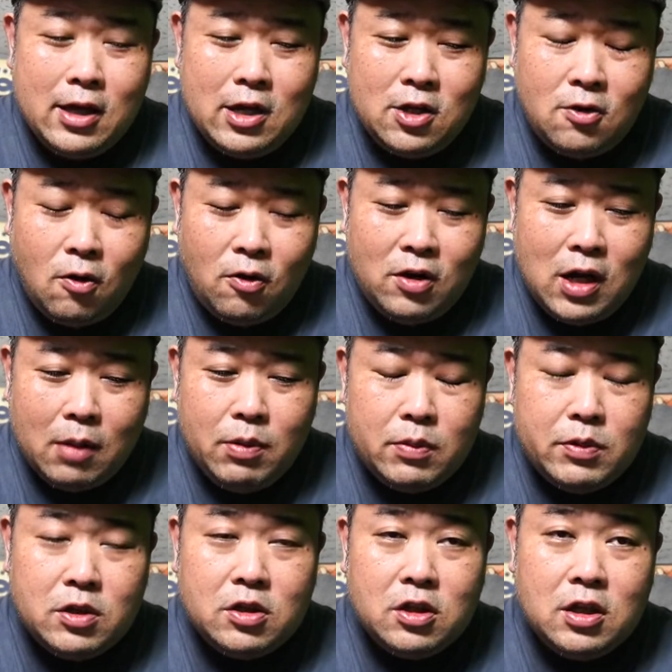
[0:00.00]
いろんな部
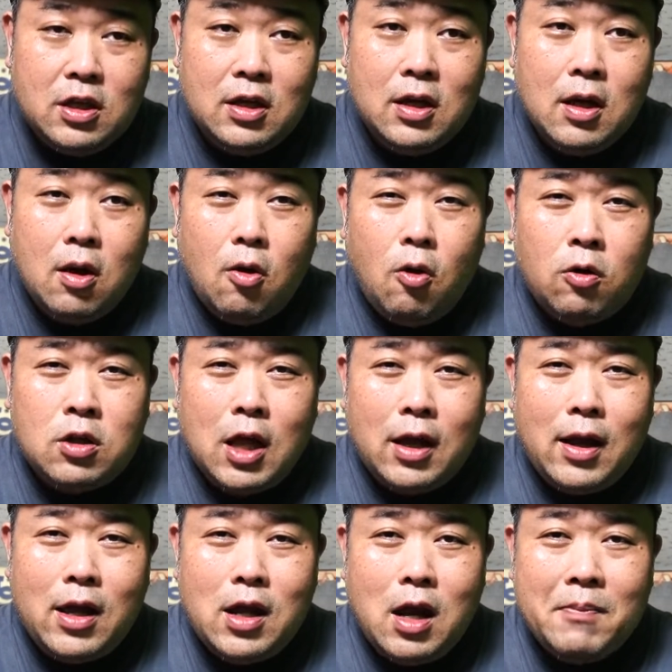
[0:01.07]
分にお
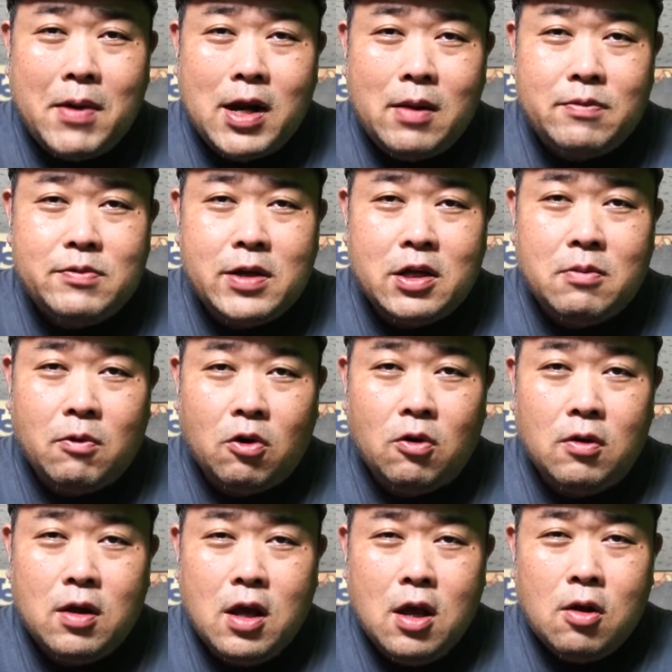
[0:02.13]
互いが学ぶべきも
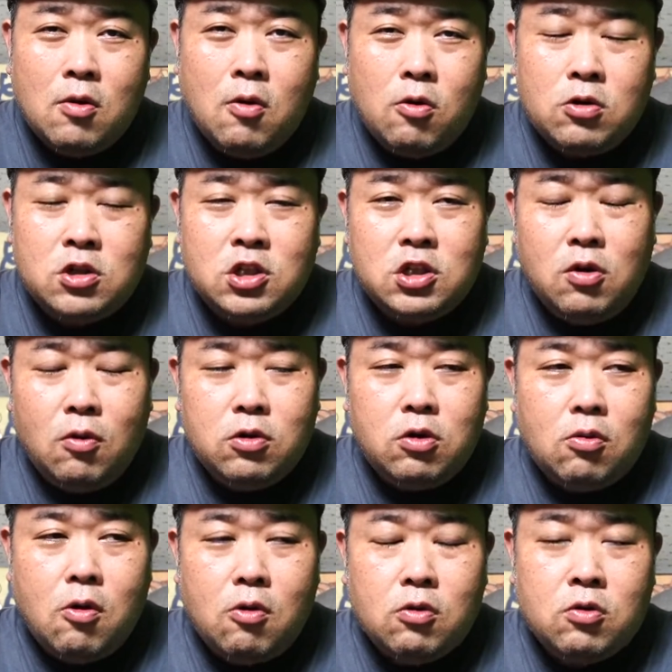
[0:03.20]
の、こっちの
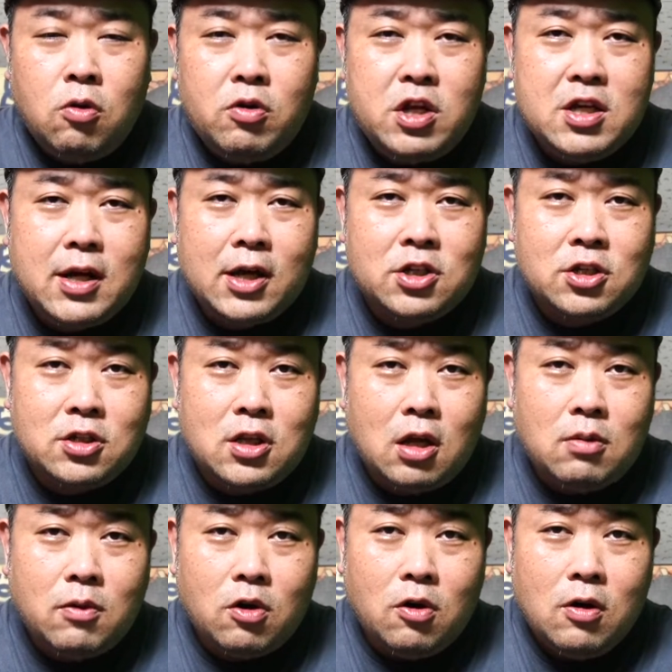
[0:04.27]
男トニーが知って
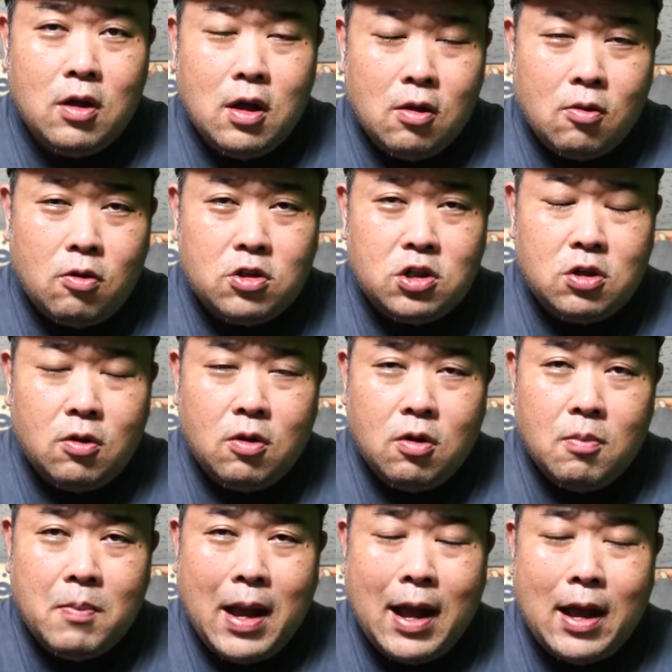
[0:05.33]
るもの、こっちの
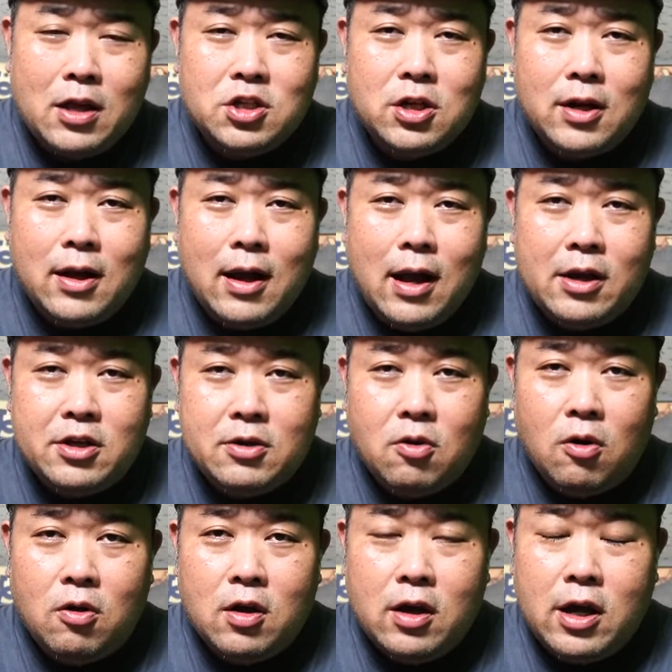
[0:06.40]
マハーシャラ・アリ
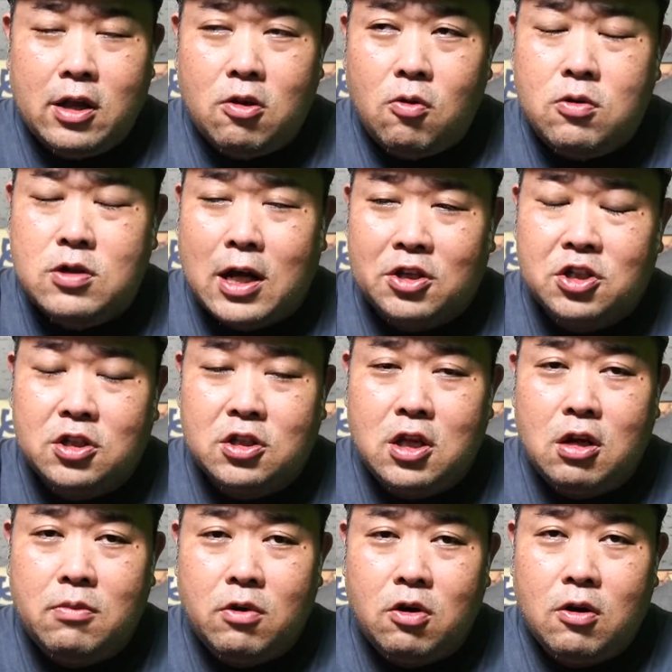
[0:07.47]
のドクが知っ
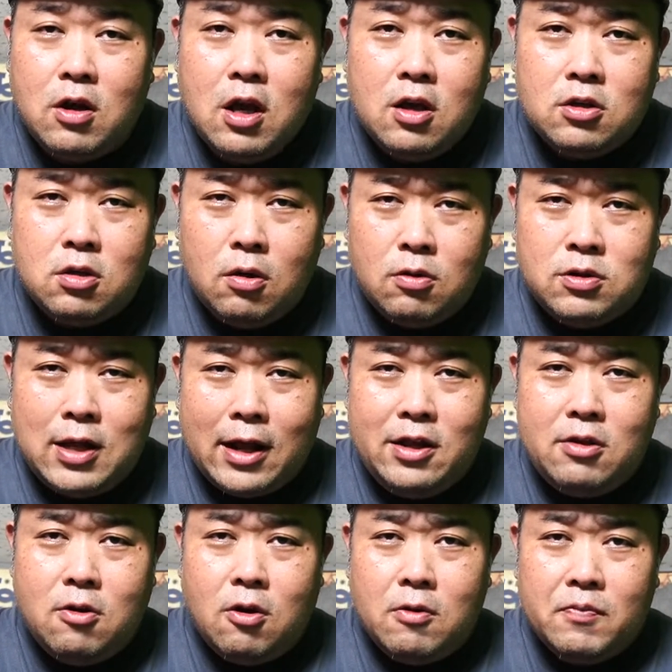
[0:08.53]
てるもの、その2
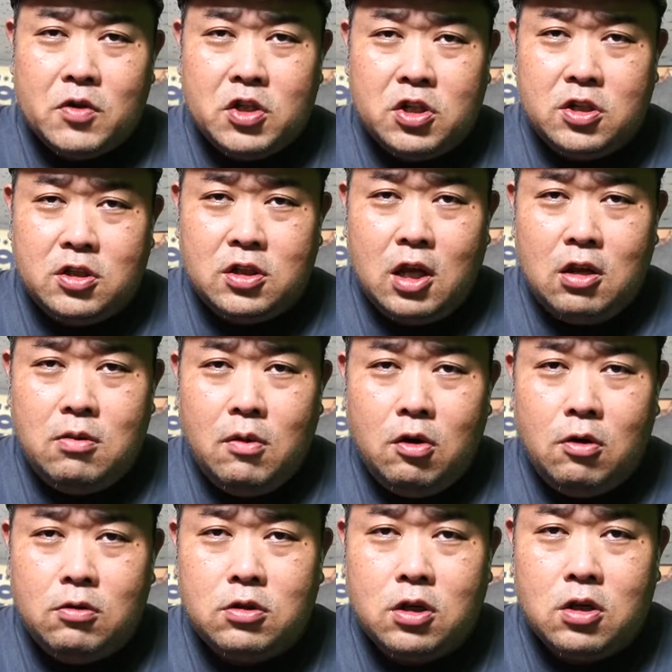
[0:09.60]
人の知ってるも
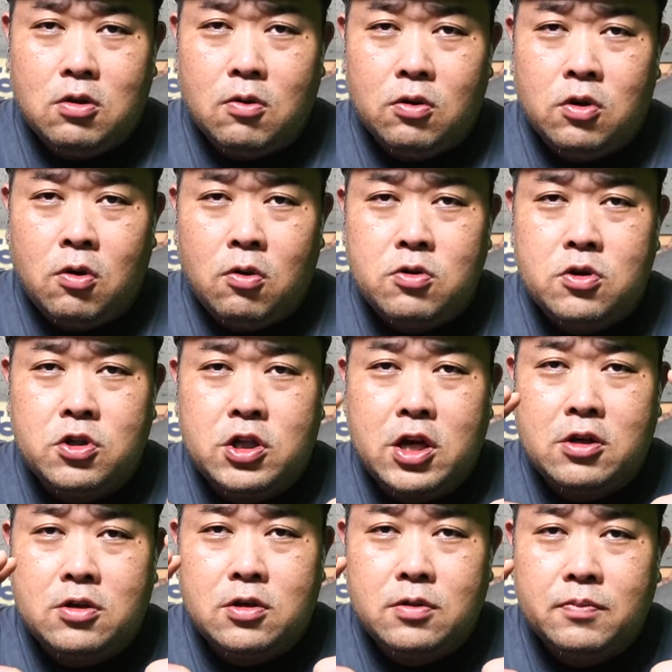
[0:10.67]
のっていうのを共有してい
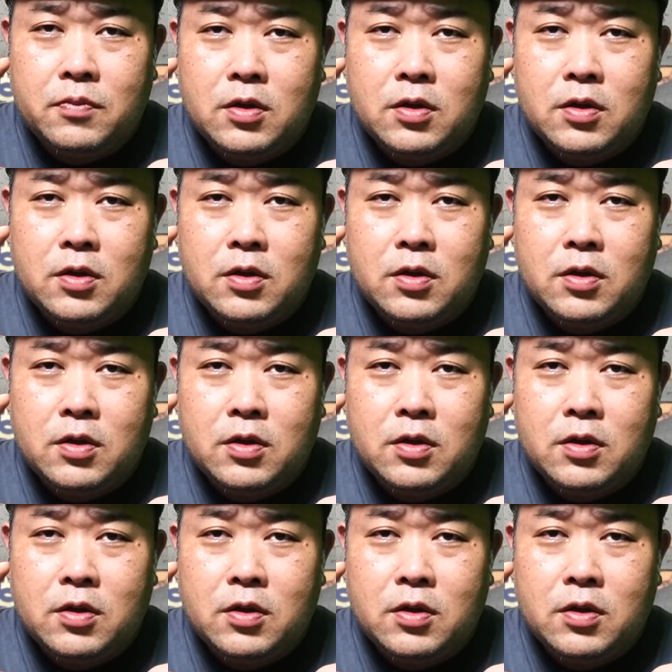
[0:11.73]
く。